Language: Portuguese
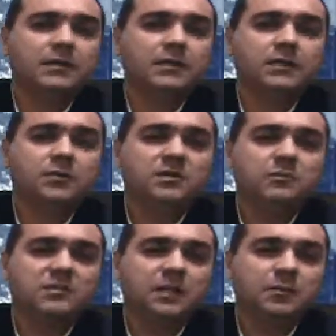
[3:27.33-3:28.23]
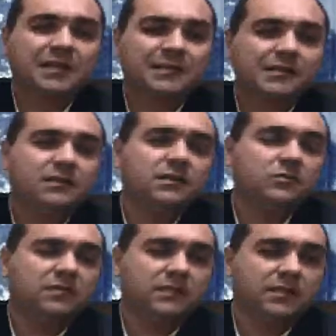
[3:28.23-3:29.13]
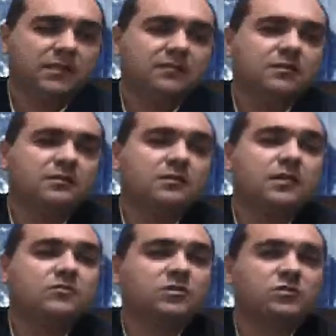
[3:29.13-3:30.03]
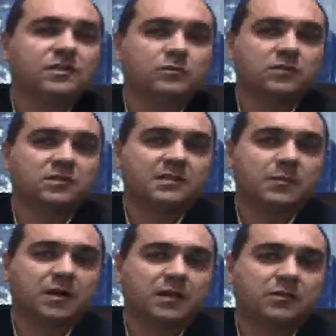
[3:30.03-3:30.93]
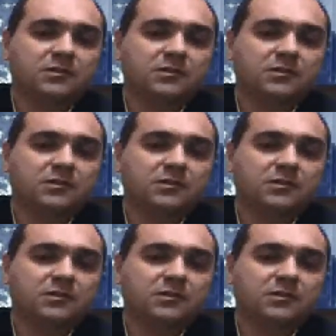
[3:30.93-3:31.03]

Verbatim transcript: e, ao mesmo tempo, ele atender os interesses né, do seu setor de trabalho.